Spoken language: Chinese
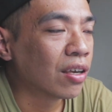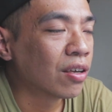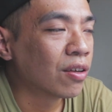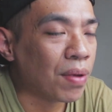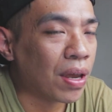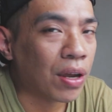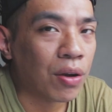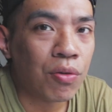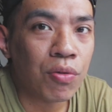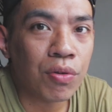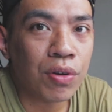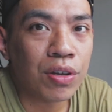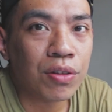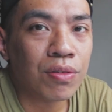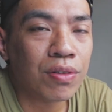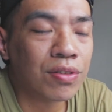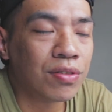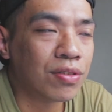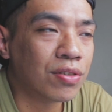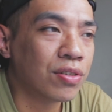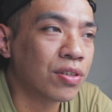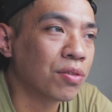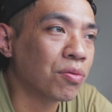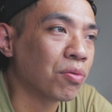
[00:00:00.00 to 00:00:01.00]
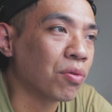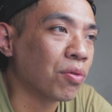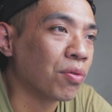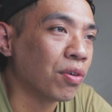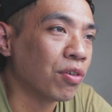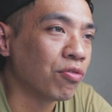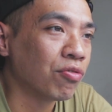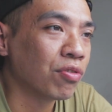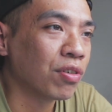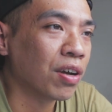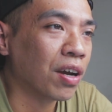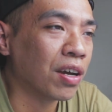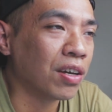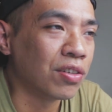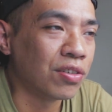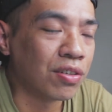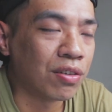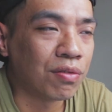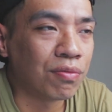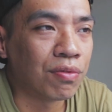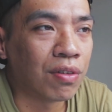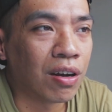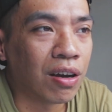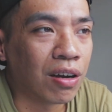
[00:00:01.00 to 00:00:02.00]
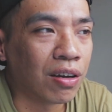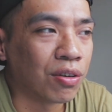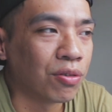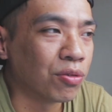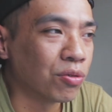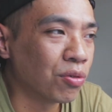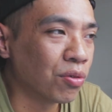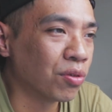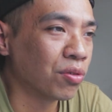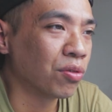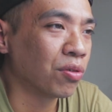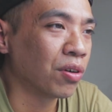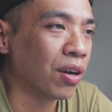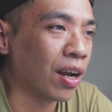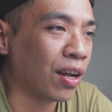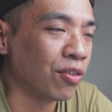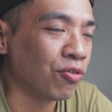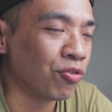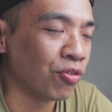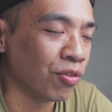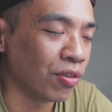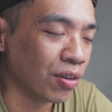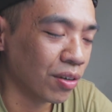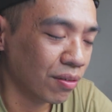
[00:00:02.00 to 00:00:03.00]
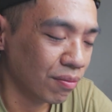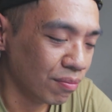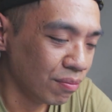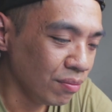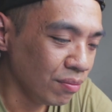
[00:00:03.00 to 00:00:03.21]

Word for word: 每过一段时间，我回去看以前的 Vlog，我都有这种感觉。